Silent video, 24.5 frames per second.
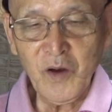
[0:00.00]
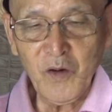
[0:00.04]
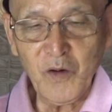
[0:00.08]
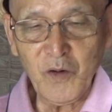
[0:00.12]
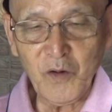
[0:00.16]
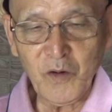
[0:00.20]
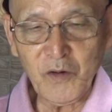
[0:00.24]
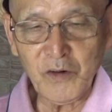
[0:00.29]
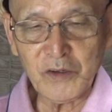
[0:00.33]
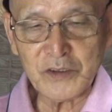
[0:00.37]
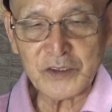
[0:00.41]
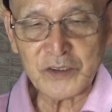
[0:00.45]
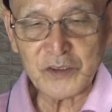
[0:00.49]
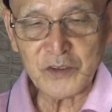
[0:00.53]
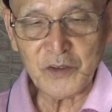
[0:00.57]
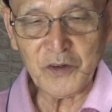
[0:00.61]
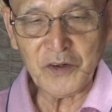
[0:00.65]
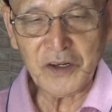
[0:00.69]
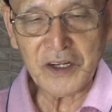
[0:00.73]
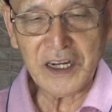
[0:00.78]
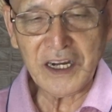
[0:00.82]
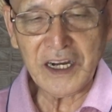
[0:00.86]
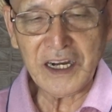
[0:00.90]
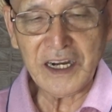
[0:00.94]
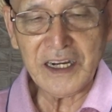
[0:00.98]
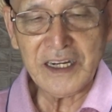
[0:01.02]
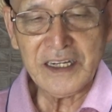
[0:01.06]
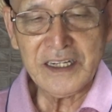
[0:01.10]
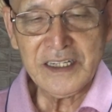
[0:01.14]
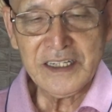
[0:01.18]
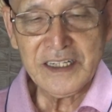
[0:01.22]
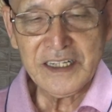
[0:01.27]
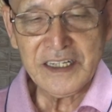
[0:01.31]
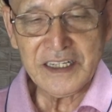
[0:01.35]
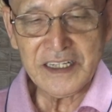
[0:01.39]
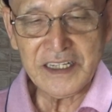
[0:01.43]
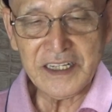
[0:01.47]
おお、そうか。
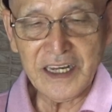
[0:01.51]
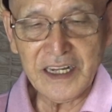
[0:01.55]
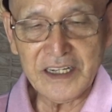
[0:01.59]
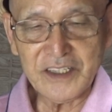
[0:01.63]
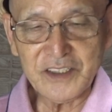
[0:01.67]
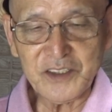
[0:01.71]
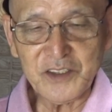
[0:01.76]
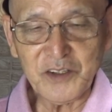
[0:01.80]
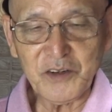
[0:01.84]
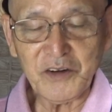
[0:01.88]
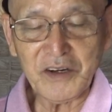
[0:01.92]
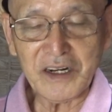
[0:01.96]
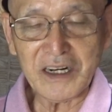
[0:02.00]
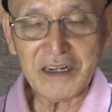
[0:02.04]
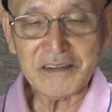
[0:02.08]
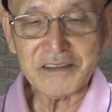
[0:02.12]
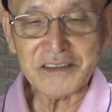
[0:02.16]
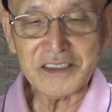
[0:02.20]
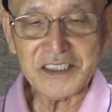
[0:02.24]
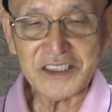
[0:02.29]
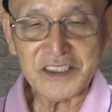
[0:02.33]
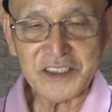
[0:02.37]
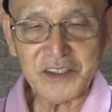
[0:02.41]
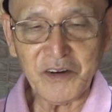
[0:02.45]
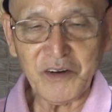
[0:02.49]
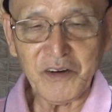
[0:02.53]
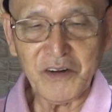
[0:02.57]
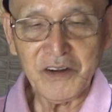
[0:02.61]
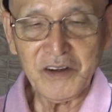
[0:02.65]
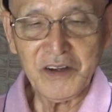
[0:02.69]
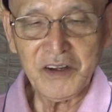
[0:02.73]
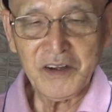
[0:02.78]
にやりと笑う師匠。